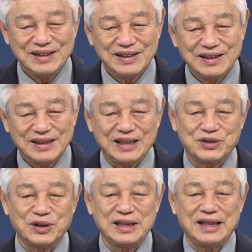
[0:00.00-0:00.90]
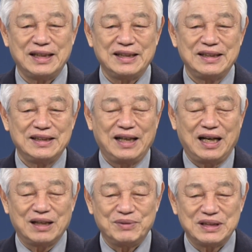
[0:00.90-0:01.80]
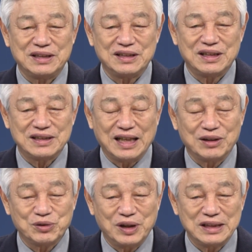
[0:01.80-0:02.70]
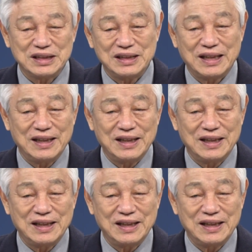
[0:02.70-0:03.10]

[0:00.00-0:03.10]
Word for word: 태초에 하나님의 천지를 창조하시니라.